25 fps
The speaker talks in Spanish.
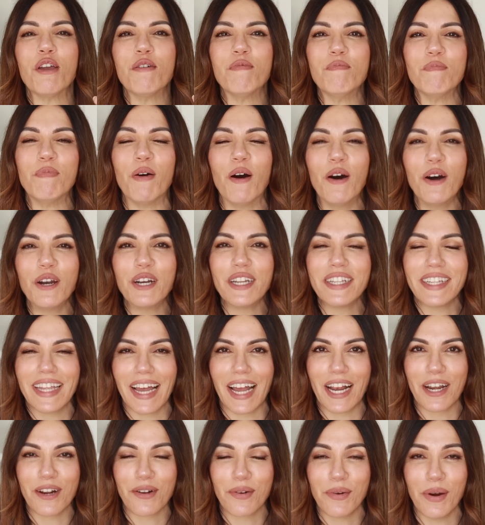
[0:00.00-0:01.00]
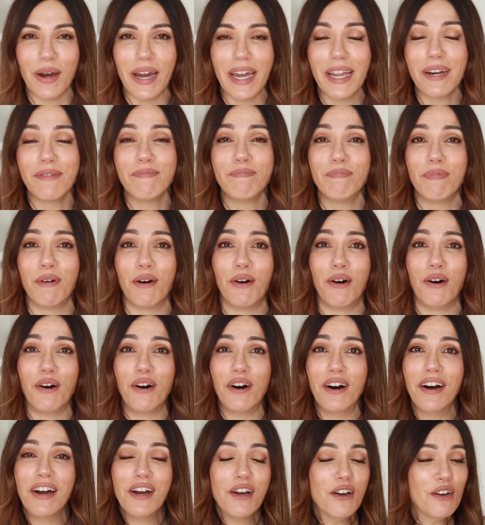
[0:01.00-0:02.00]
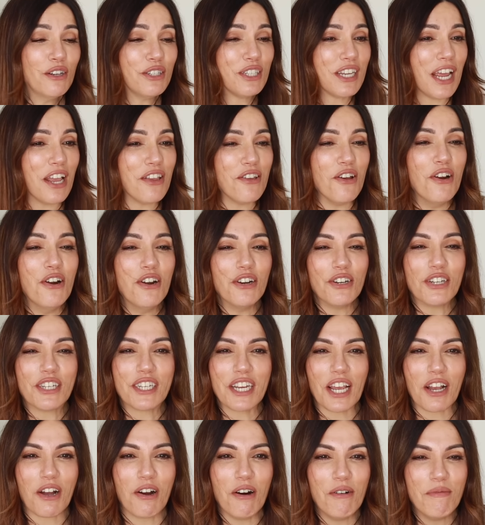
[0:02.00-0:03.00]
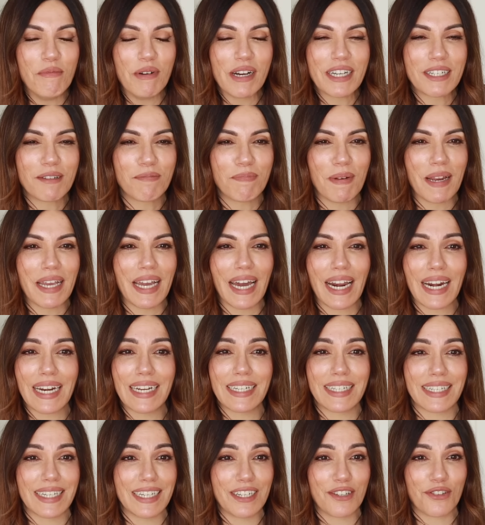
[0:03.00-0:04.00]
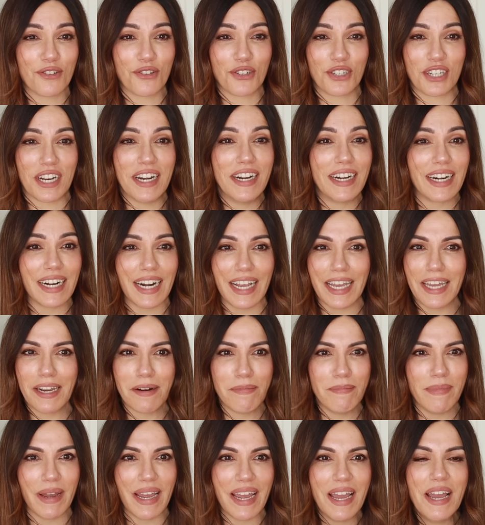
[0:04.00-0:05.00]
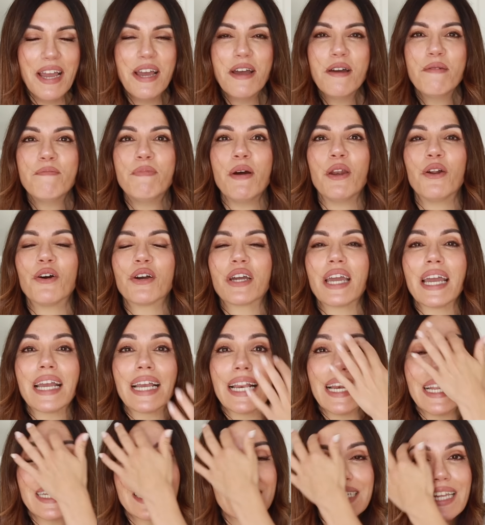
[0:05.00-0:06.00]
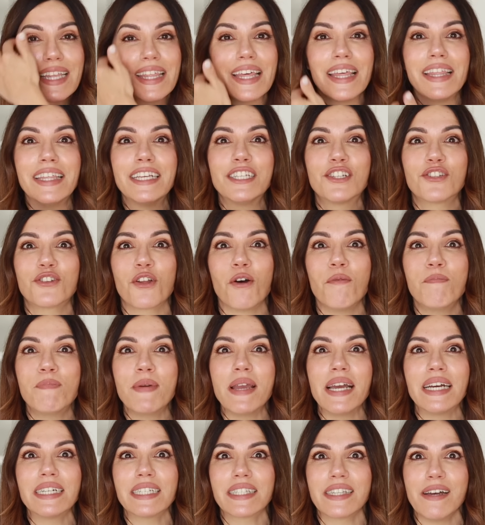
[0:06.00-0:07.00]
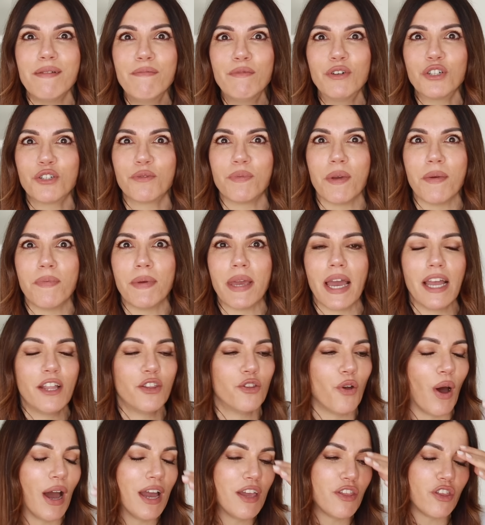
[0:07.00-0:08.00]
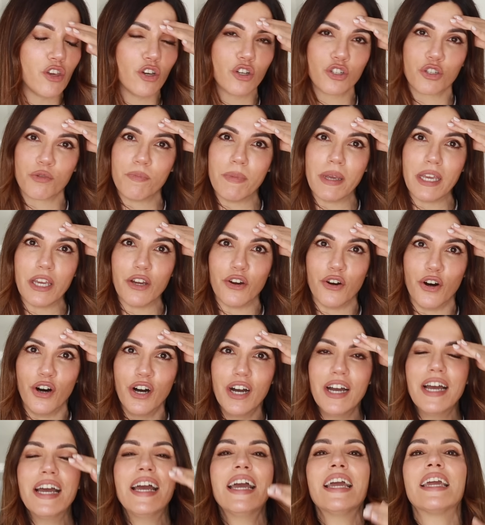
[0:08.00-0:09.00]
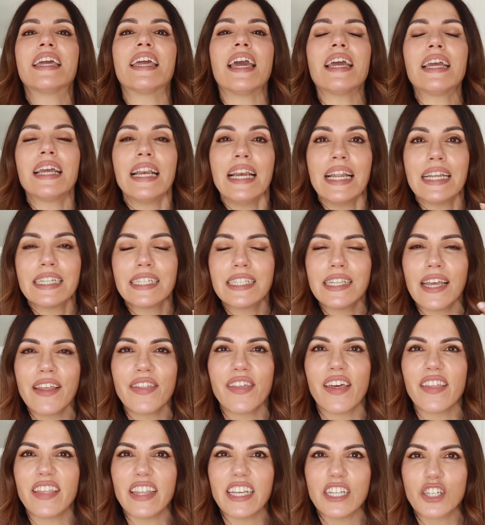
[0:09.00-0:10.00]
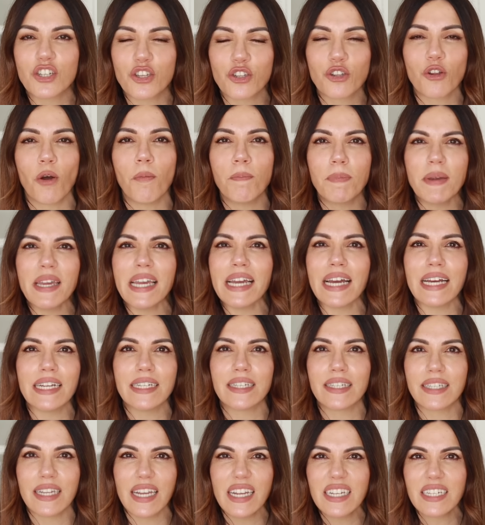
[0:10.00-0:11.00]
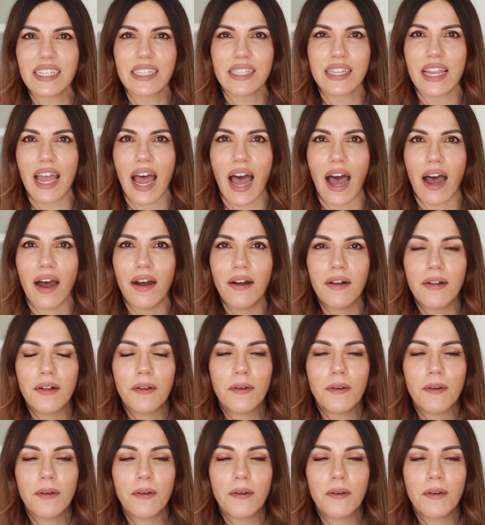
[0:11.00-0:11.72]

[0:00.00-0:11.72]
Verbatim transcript: importa el cuerpo. O sea, yo no sé cómo explicarles esto sin reírme, pero ¿qué clase de distopía estamos viviendo? Ay, Dios mío, ¿qué clase de distopía es esta?